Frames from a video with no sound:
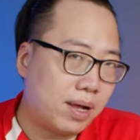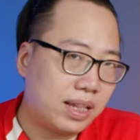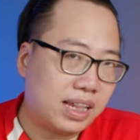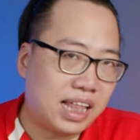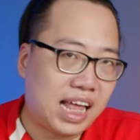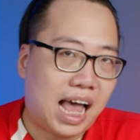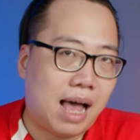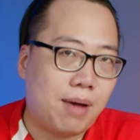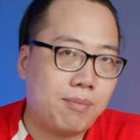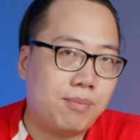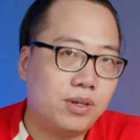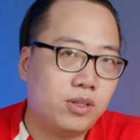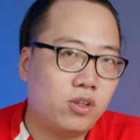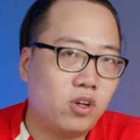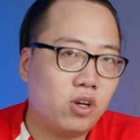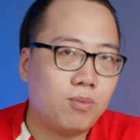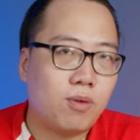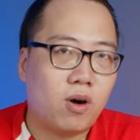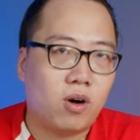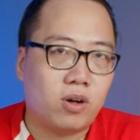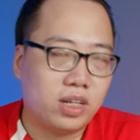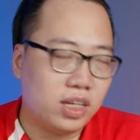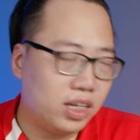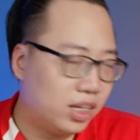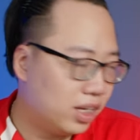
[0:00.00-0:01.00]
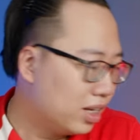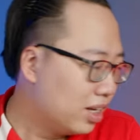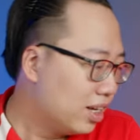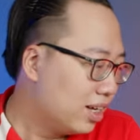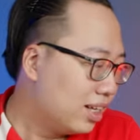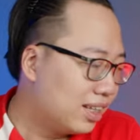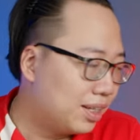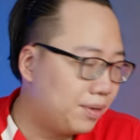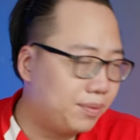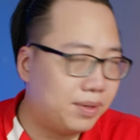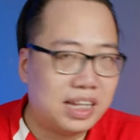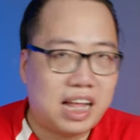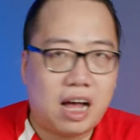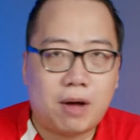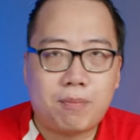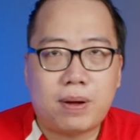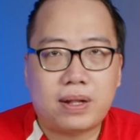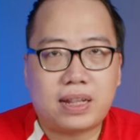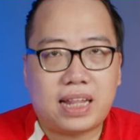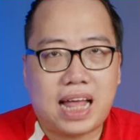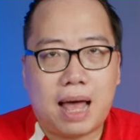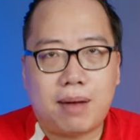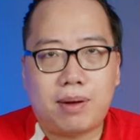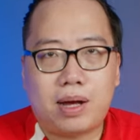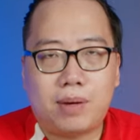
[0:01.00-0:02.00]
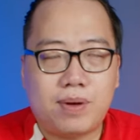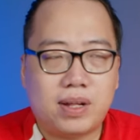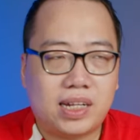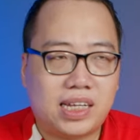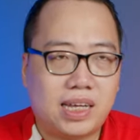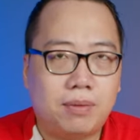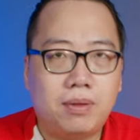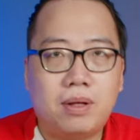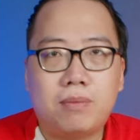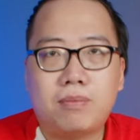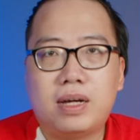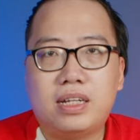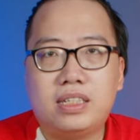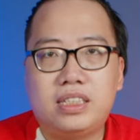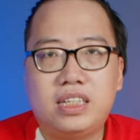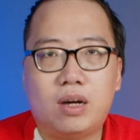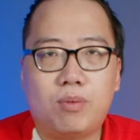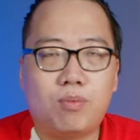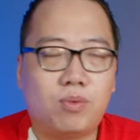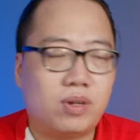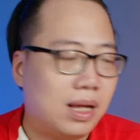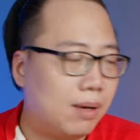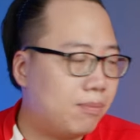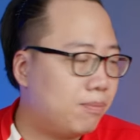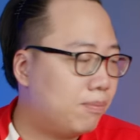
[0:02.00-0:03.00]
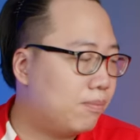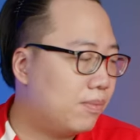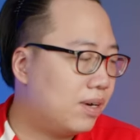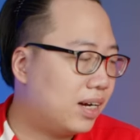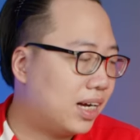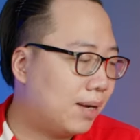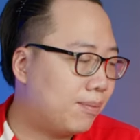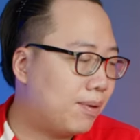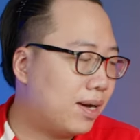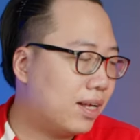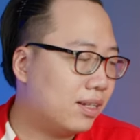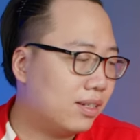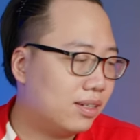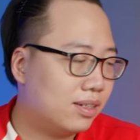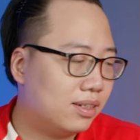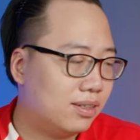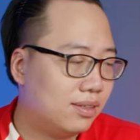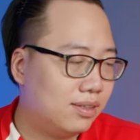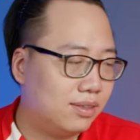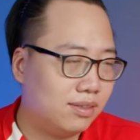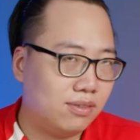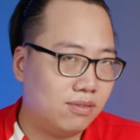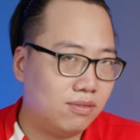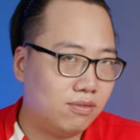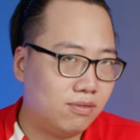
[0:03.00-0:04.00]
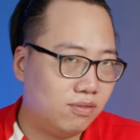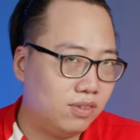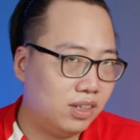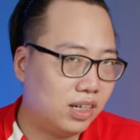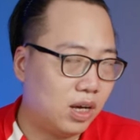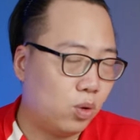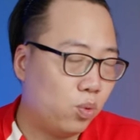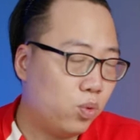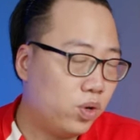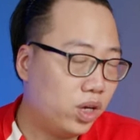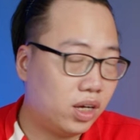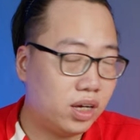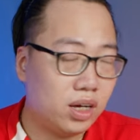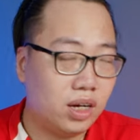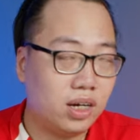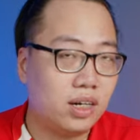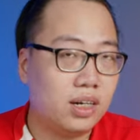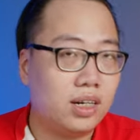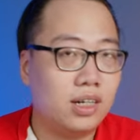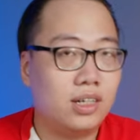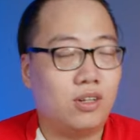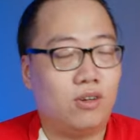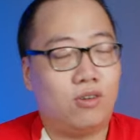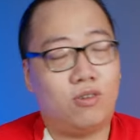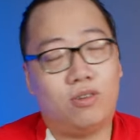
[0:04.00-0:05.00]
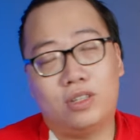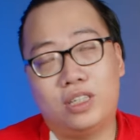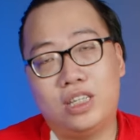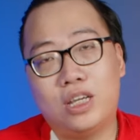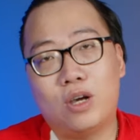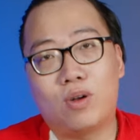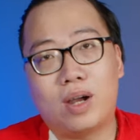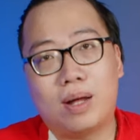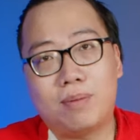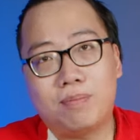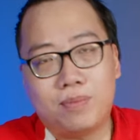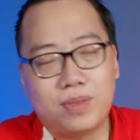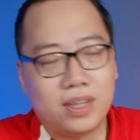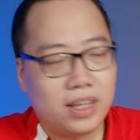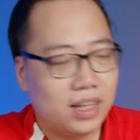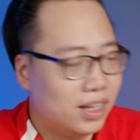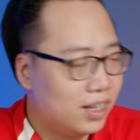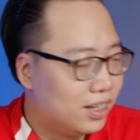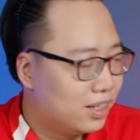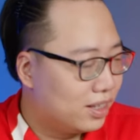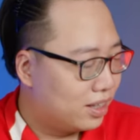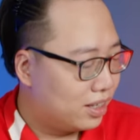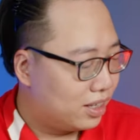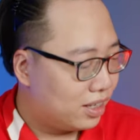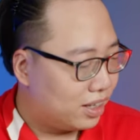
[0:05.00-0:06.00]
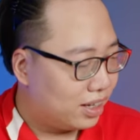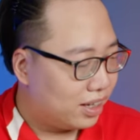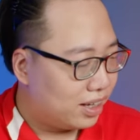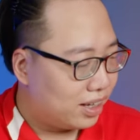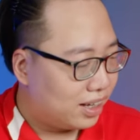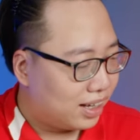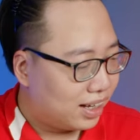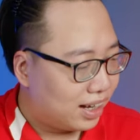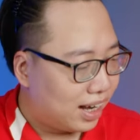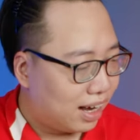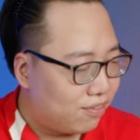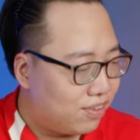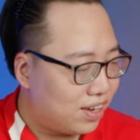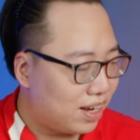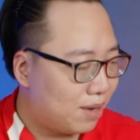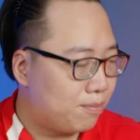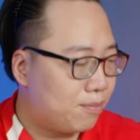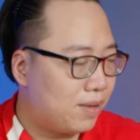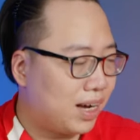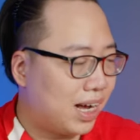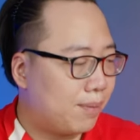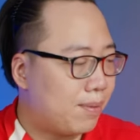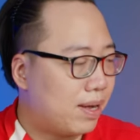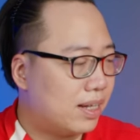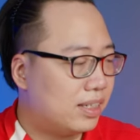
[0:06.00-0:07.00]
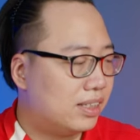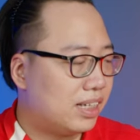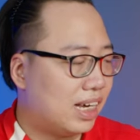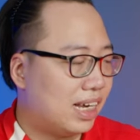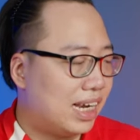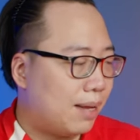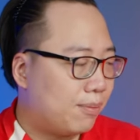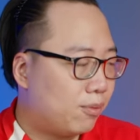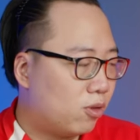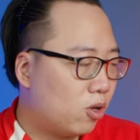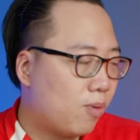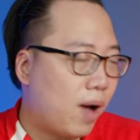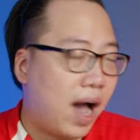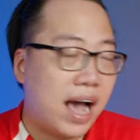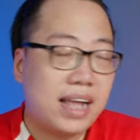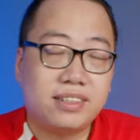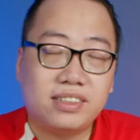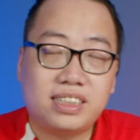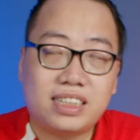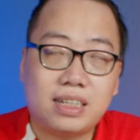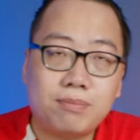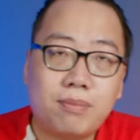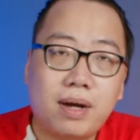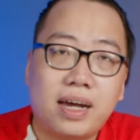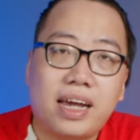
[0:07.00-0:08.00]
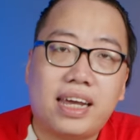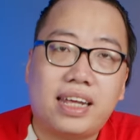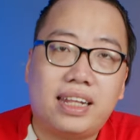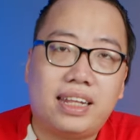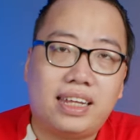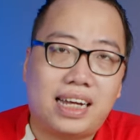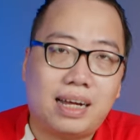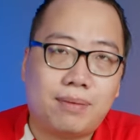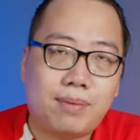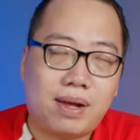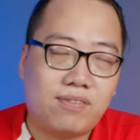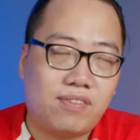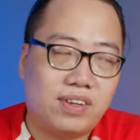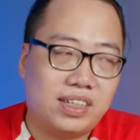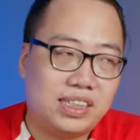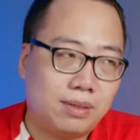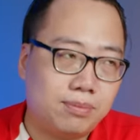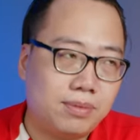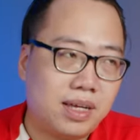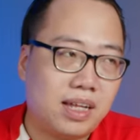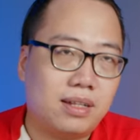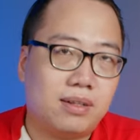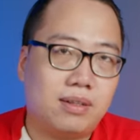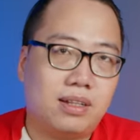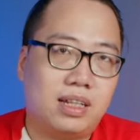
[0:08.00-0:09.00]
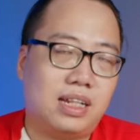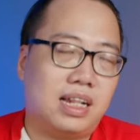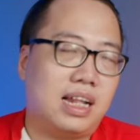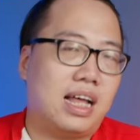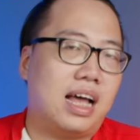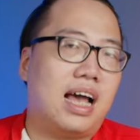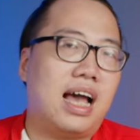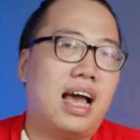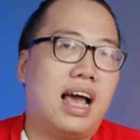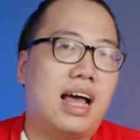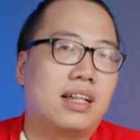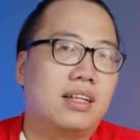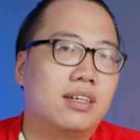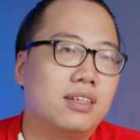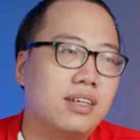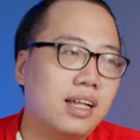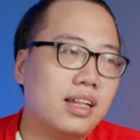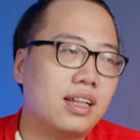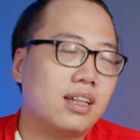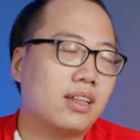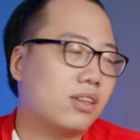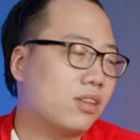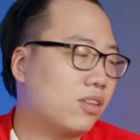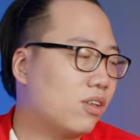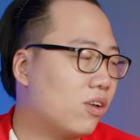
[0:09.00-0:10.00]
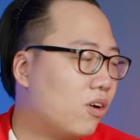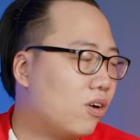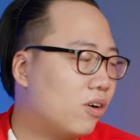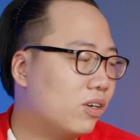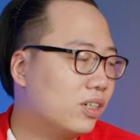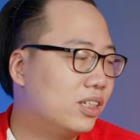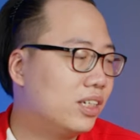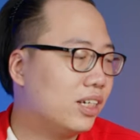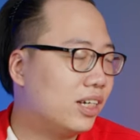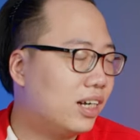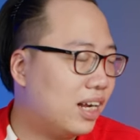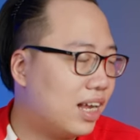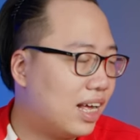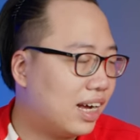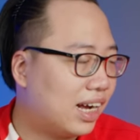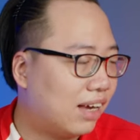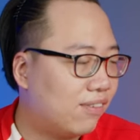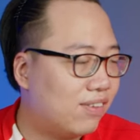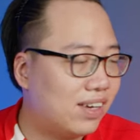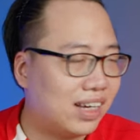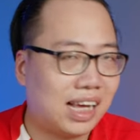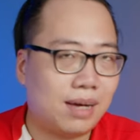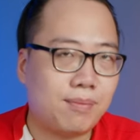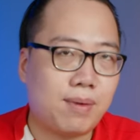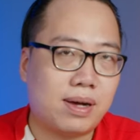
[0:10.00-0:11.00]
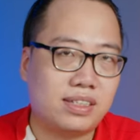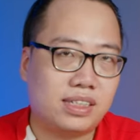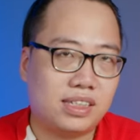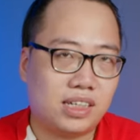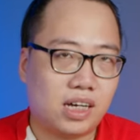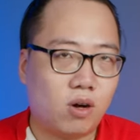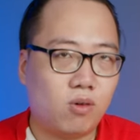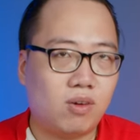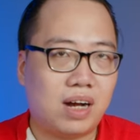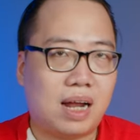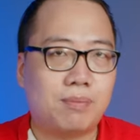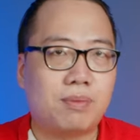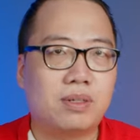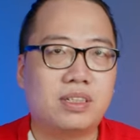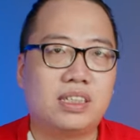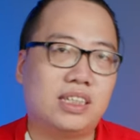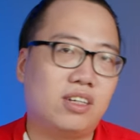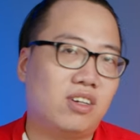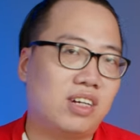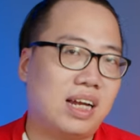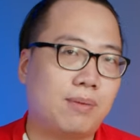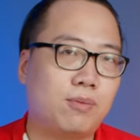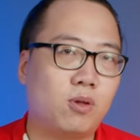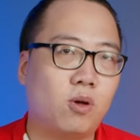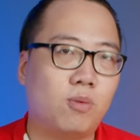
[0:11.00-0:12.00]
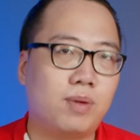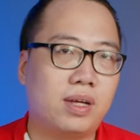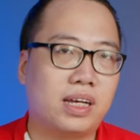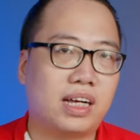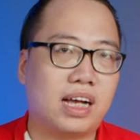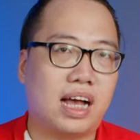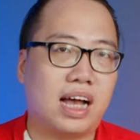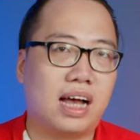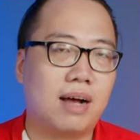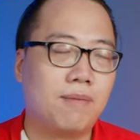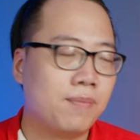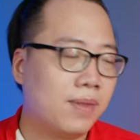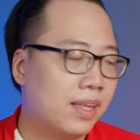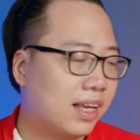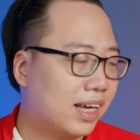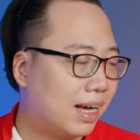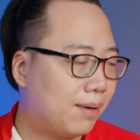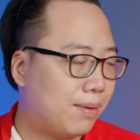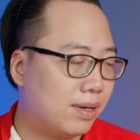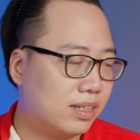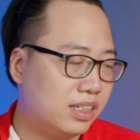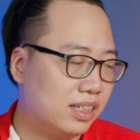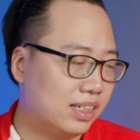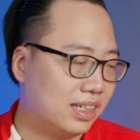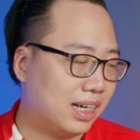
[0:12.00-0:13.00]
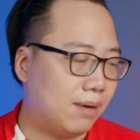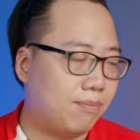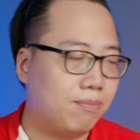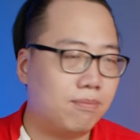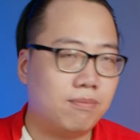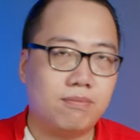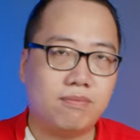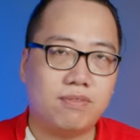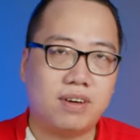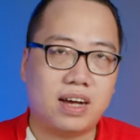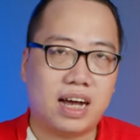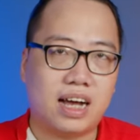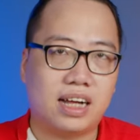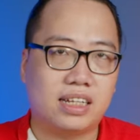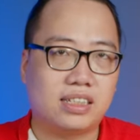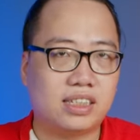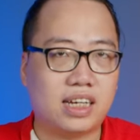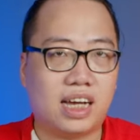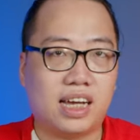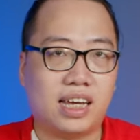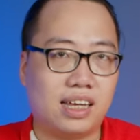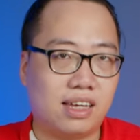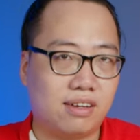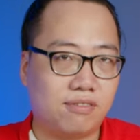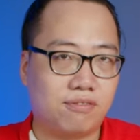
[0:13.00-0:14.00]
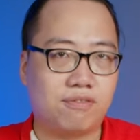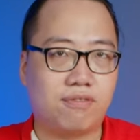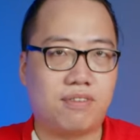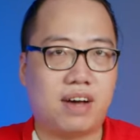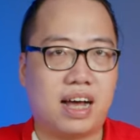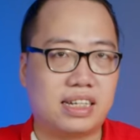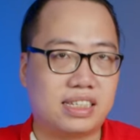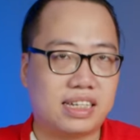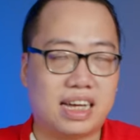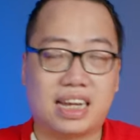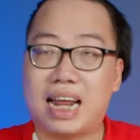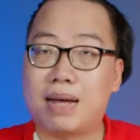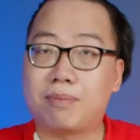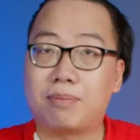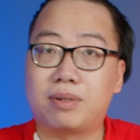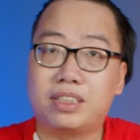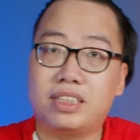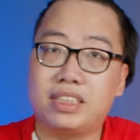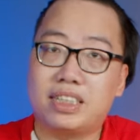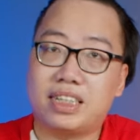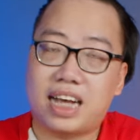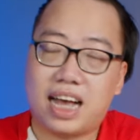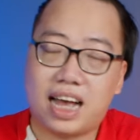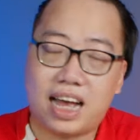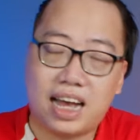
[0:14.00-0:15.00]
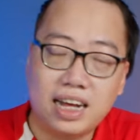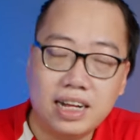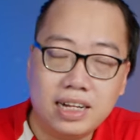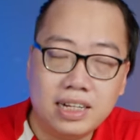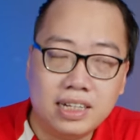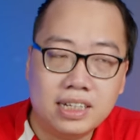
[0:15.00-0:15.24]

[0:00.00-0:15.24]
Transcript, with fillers: part time thì thôi bỏ đi tại vì đào part time các bạn kiếm được mấy triệu một năm mà các bạn những cái nguy cơ nó còn nhiều lắm thì cái việc mà các bạn chạy laptop 24 trên 7 thì các bạn phải chấp nhận là thứ nhất đó chính là cái việc các bạn sẽ không làm được gì trên laptop này cả các bạn chỉ cắm và chạy và chả làm cái gì cả